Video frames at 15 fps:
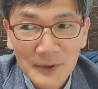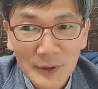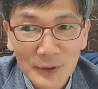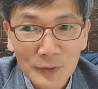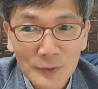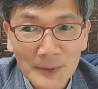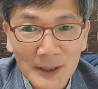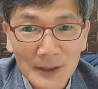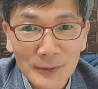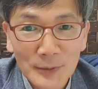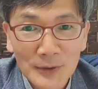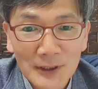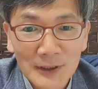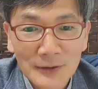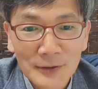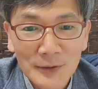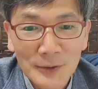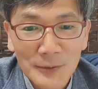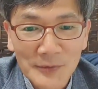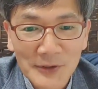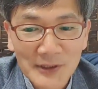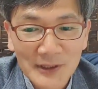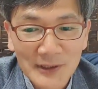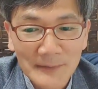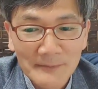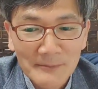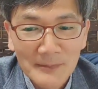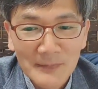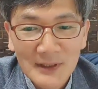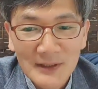배우고 말고 할 것도 없이
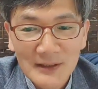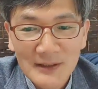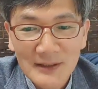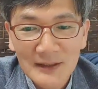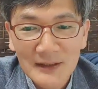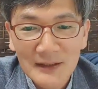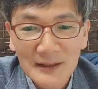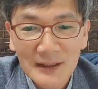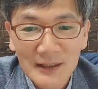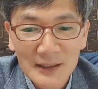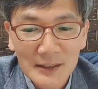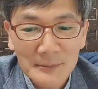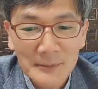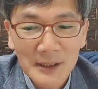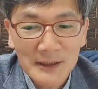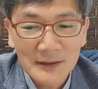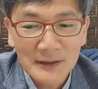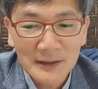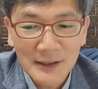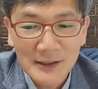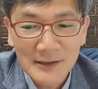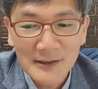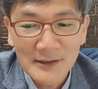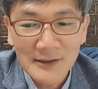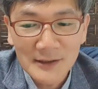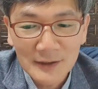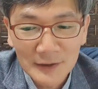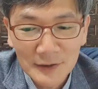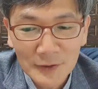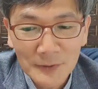이 진리 하나만을
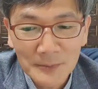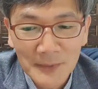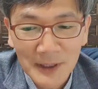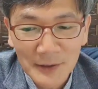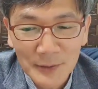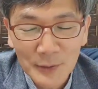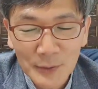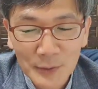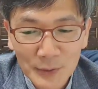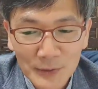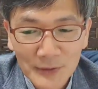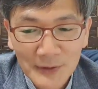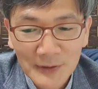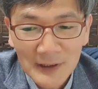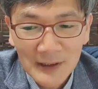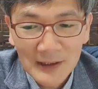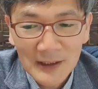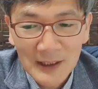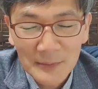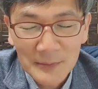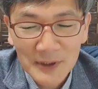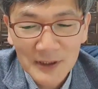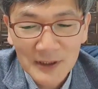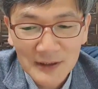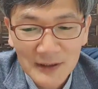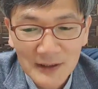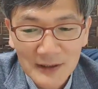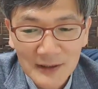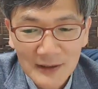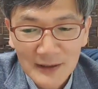가르치는 것만으로도
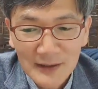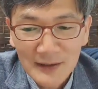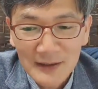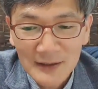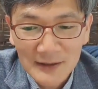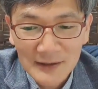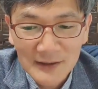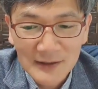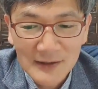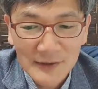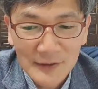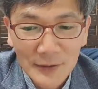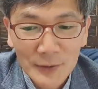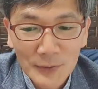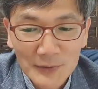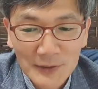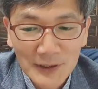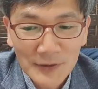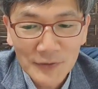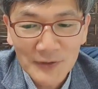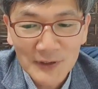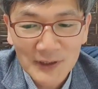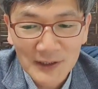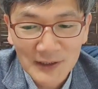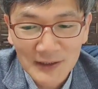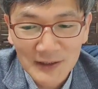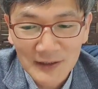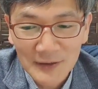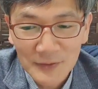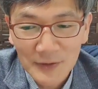담대하게 이제 설교를 할 수
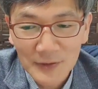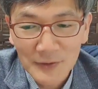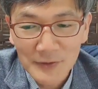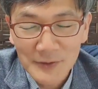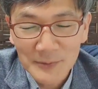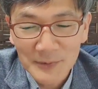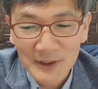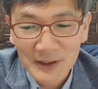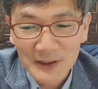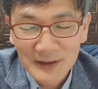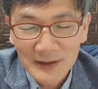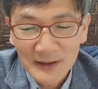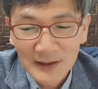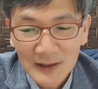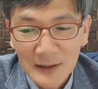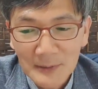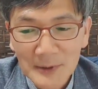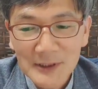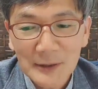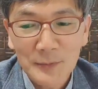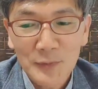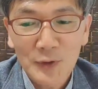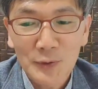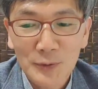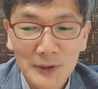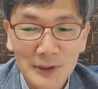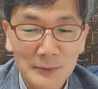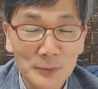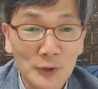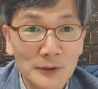있게 된 것입니다. 아마 3년
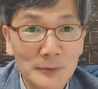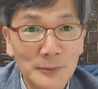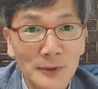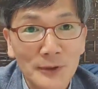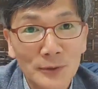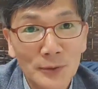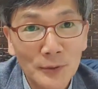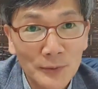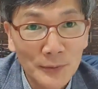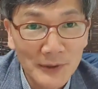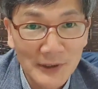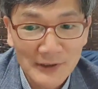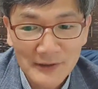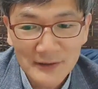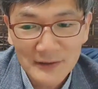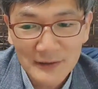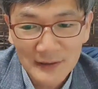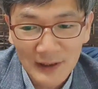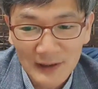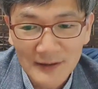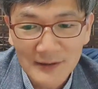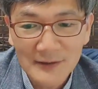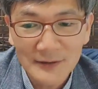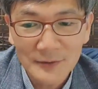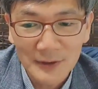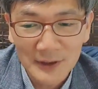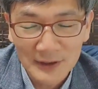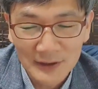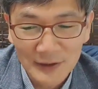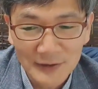동안 뭐 특별히 똑똑해지지는 않았을
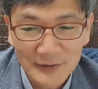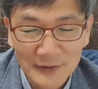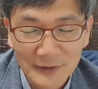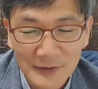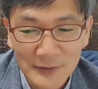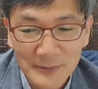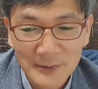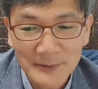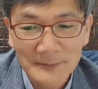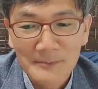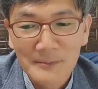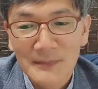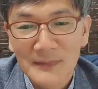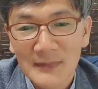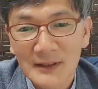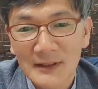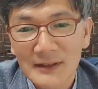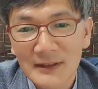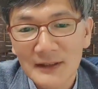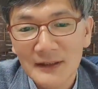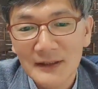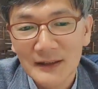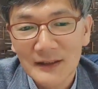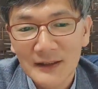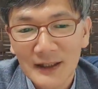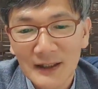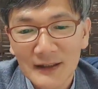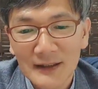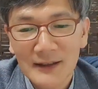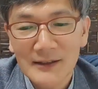것 같아요. 그렇지만 진리
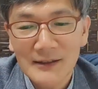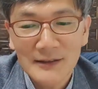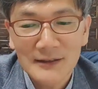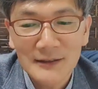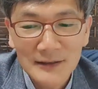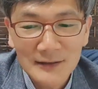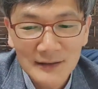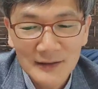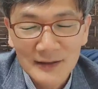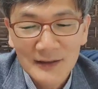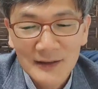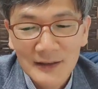한 가지를